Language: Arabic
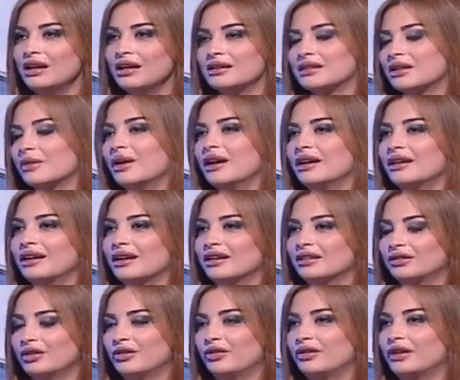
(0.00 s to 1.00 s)
سواء
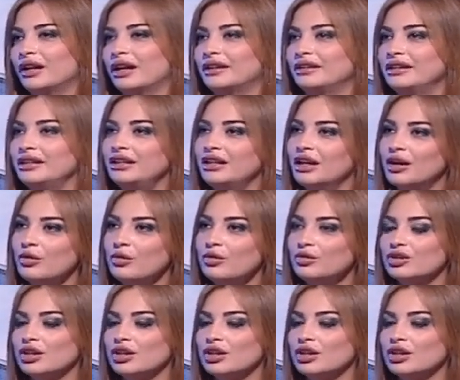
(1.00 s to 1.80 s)
كان طفل عنيد او